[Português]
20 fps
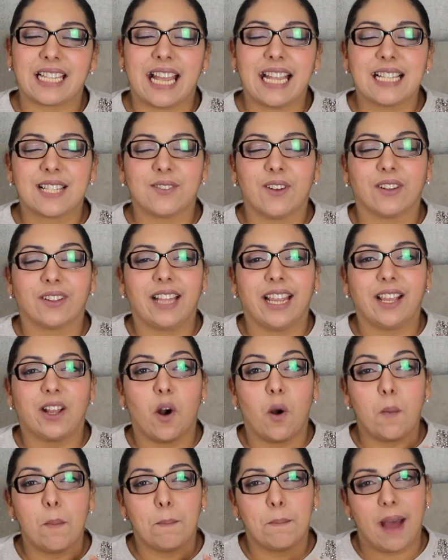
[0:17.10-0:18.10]
vocês, voltei
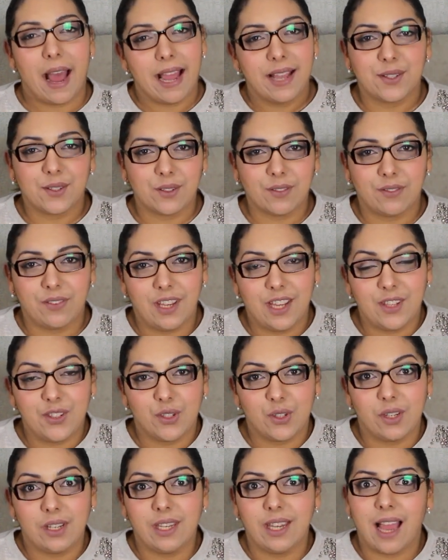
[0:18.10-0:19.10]
com mais um
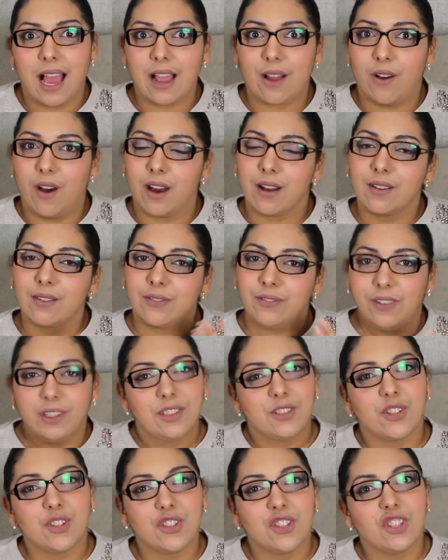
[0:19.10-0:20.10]
vídeo e agora um
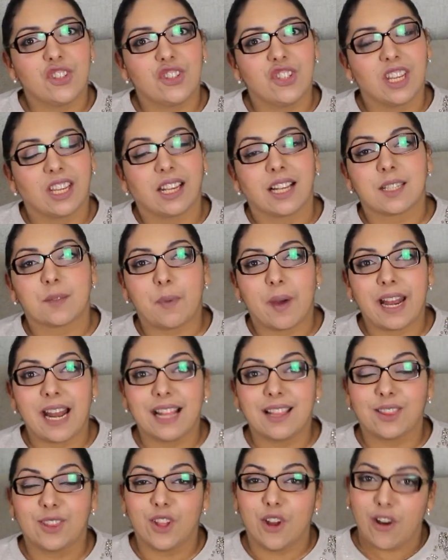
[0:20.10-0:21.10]
vídeo de dicas
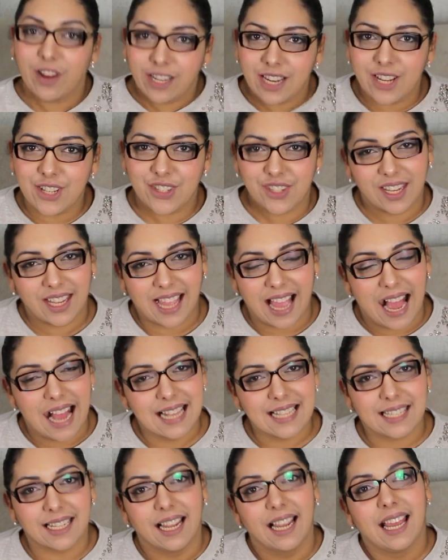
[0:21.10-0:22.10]
para donas de
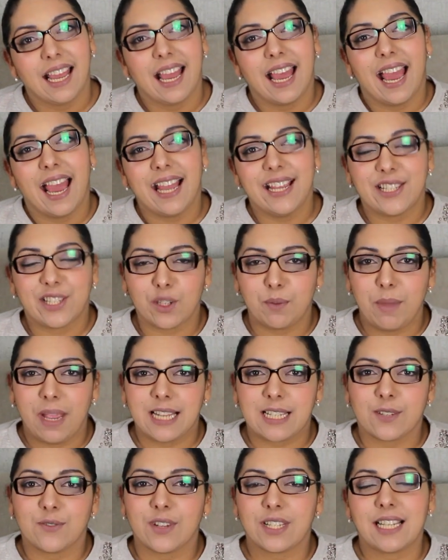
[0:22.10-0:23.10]
casa. É isso
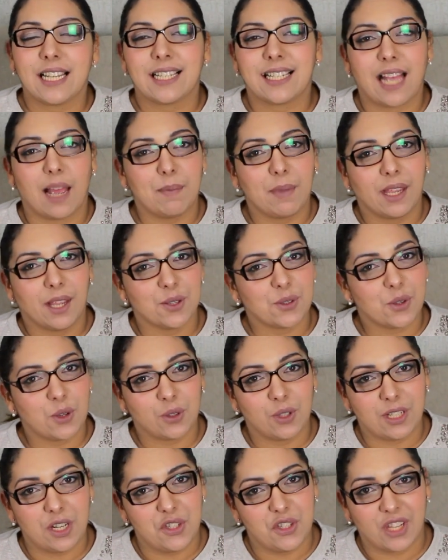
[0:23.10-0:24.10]
mesmo, vocês sabem que eu
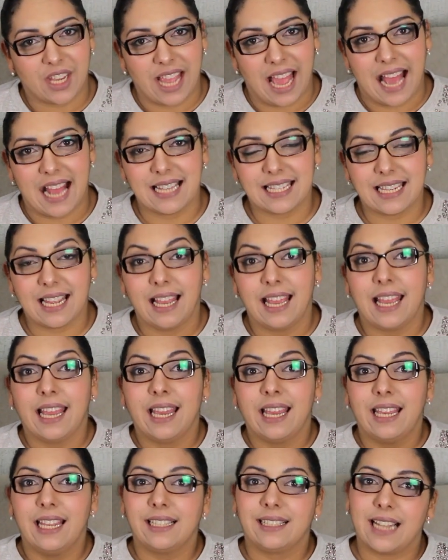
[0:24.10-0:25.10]
sou dona de casa
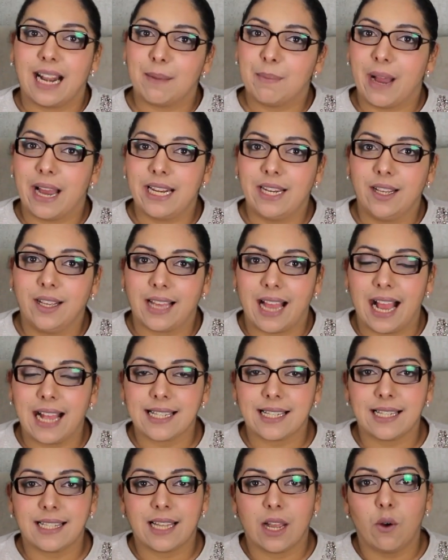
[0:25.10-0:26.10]
e trabalho em
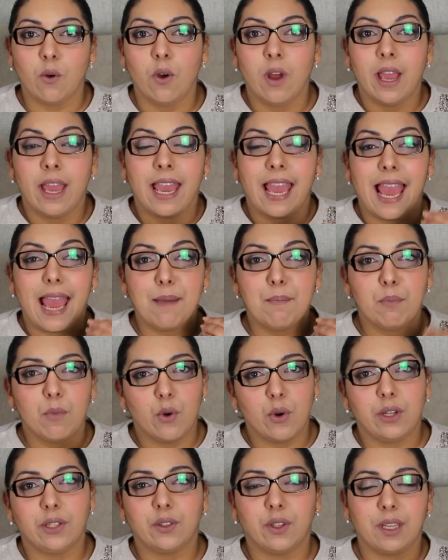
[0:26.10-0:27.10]
casa, então é
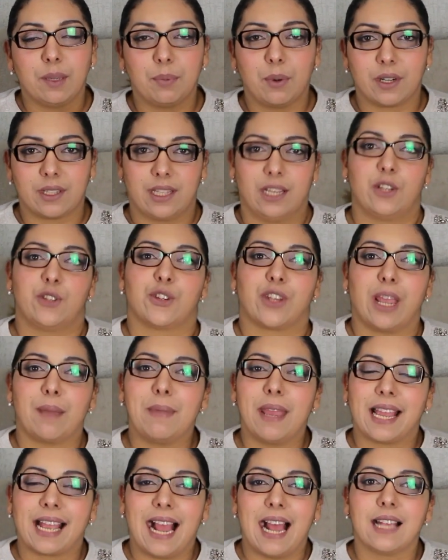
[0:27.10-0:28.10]
muito importante que
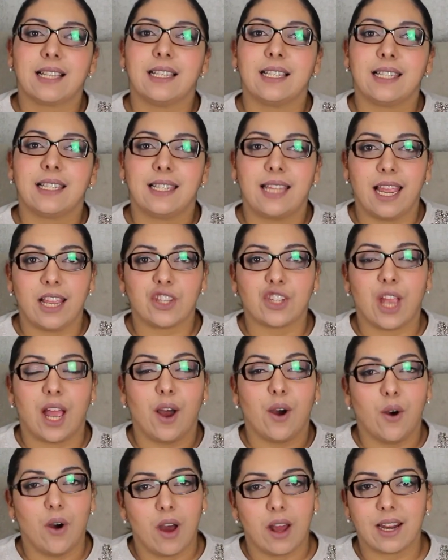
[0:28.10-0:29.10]
a minha casa
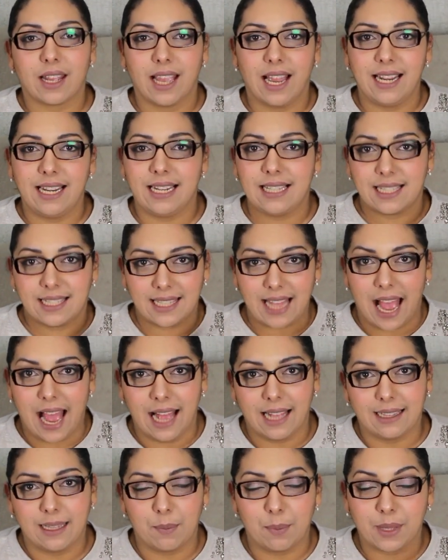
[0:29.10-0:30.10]
esteja
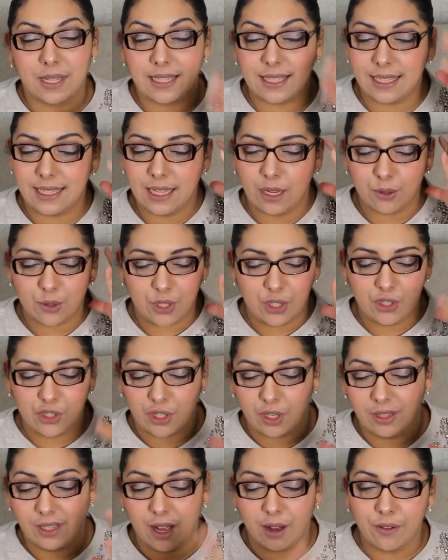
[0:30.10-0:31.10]
organizada, porque senão,
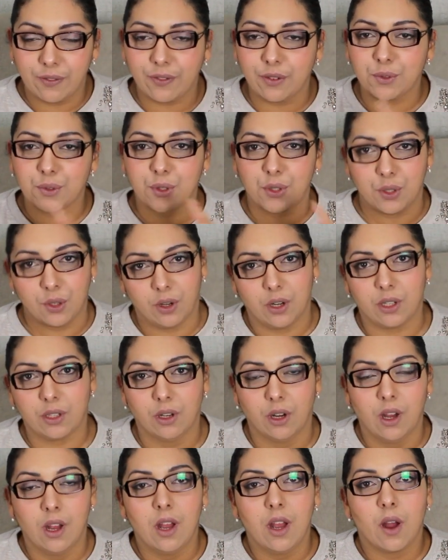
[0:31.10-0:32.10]
gente, eu não
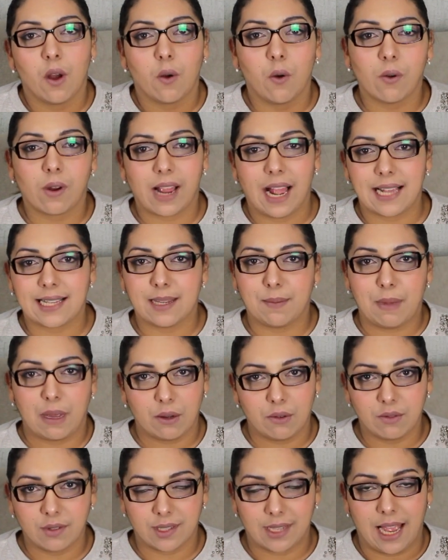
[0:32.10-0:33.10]
funciono com casa
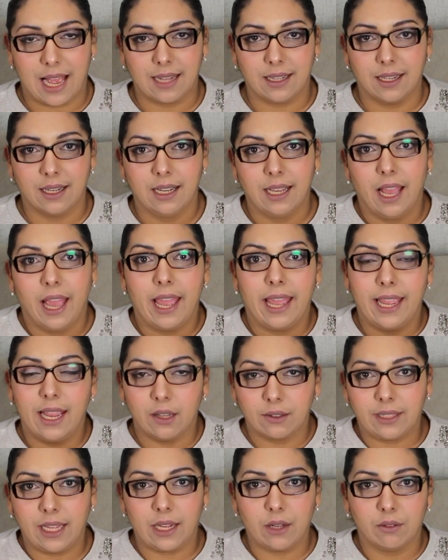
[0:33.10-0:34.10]
bagunçada.
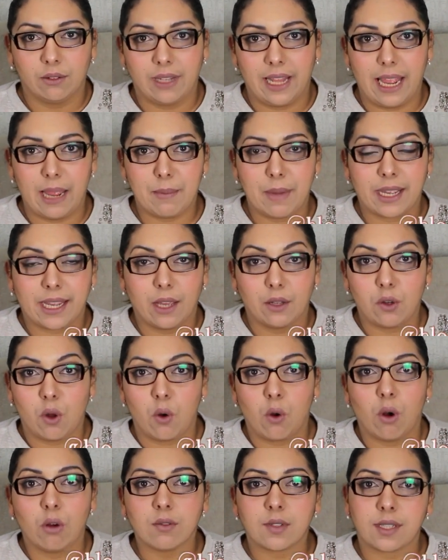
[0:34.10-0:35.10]
Eu tenho um lema que eu
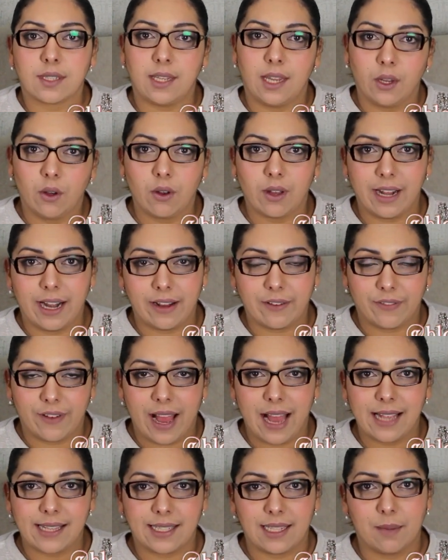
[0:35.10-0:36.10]
não consigo
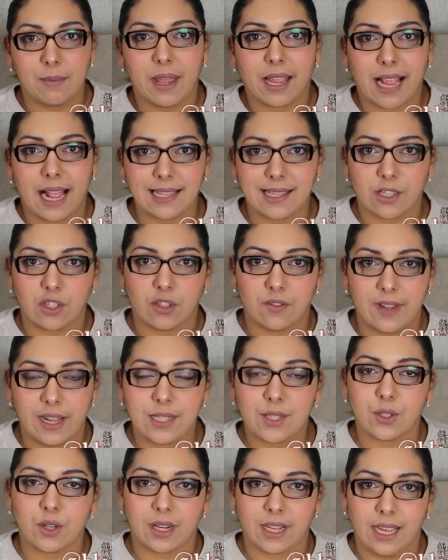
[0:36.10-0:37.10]
gravar se minha casa
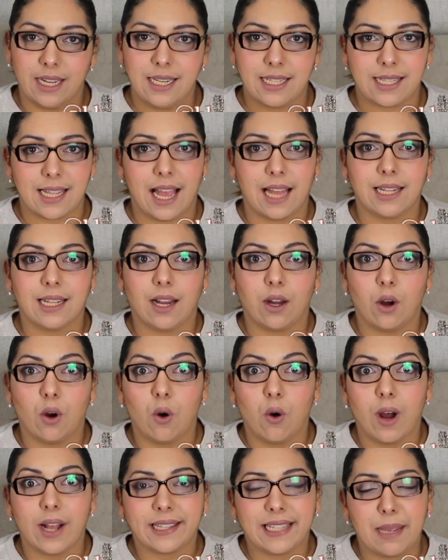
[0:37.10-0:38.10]
estiver desorganizada
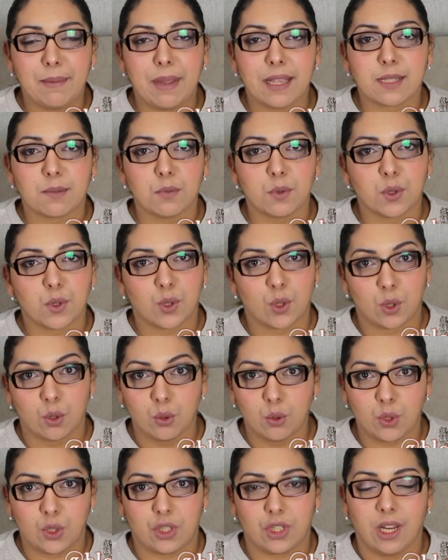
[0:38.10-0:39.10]
ou até mesmo
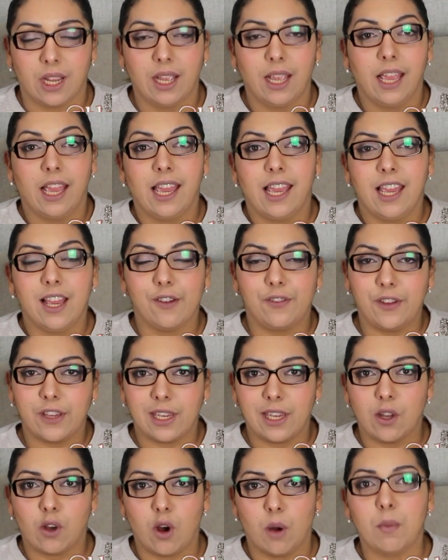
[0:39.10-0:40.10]
suja. Eu
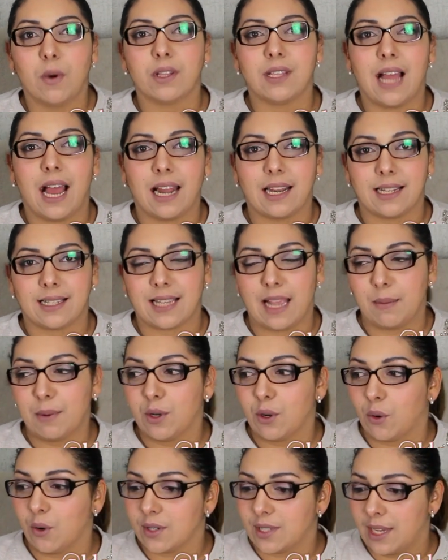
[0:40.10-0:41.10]
fico incomodada, sabe?
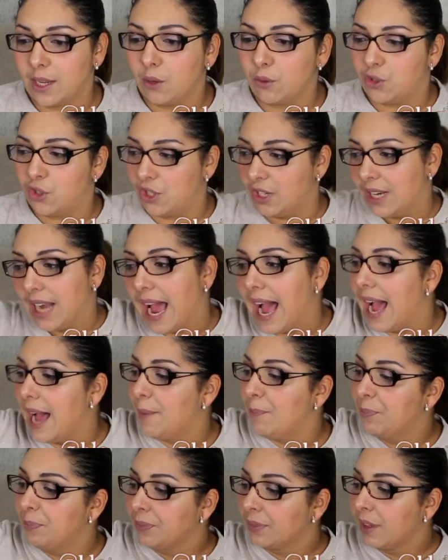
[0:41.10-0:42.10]
Eu não consigo
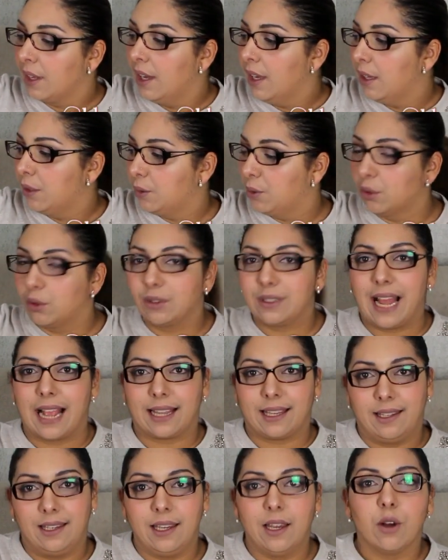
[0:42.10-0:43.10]
tirar tudo
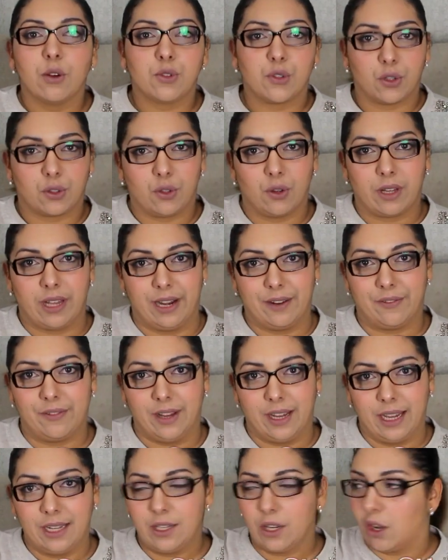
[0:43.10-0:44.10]
daqui onde eu tô
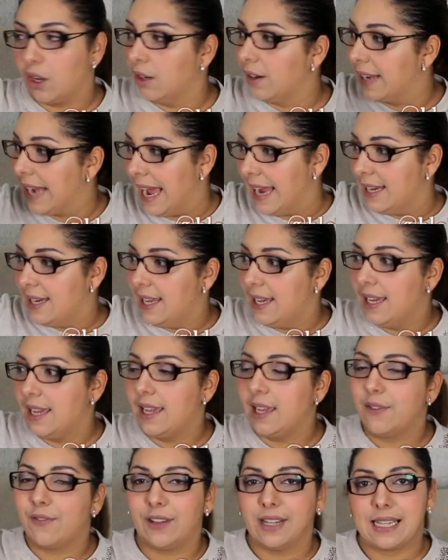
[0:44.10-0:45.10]
gravando e colocar
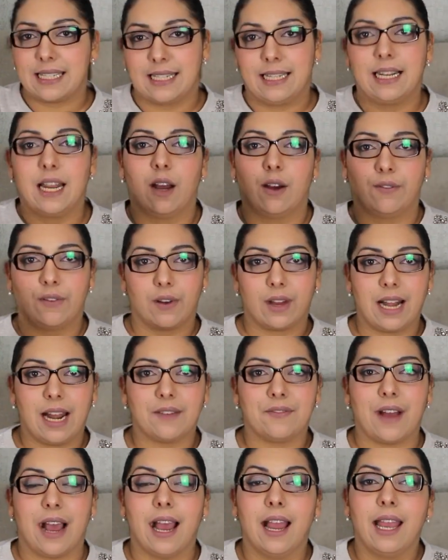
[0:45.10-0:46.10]
ali e falar assim, não, vou
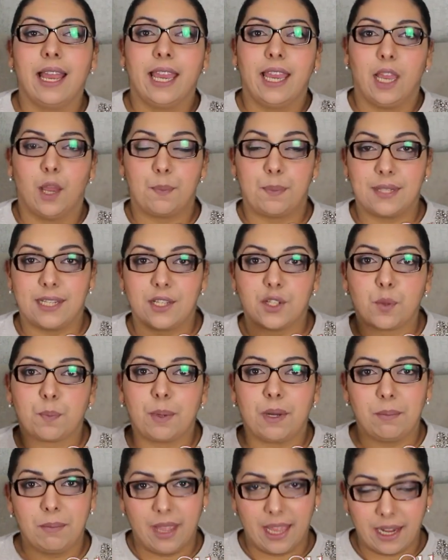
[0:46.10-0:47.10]
gravar. Eu preciso
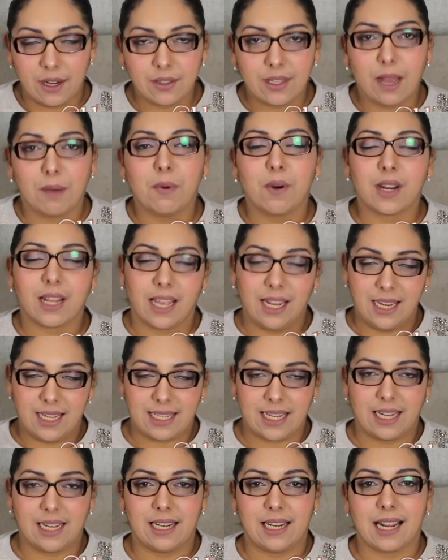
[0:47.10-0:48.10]
primeiro dar uma
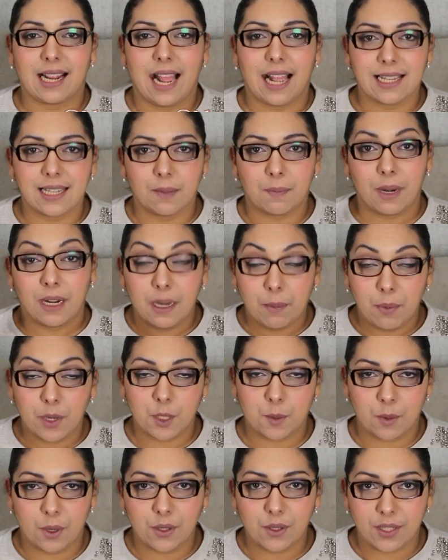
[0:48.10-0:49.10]
organizada na casa para
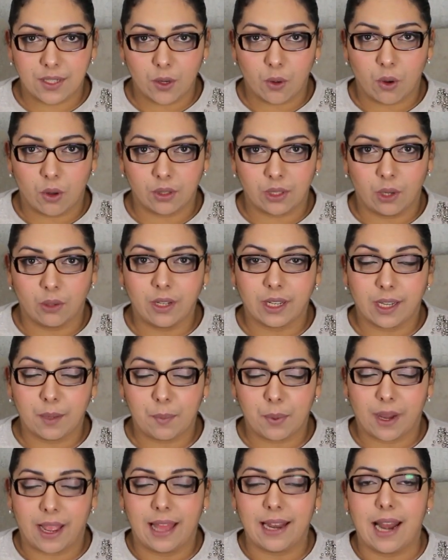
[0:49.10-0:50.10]
depois produzir o conteúdo aqui
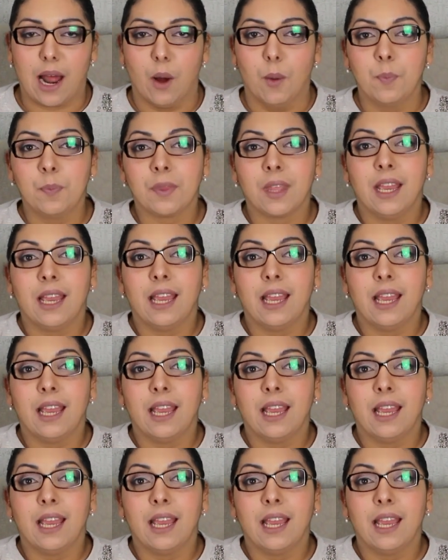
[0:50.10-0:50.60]
pro canal.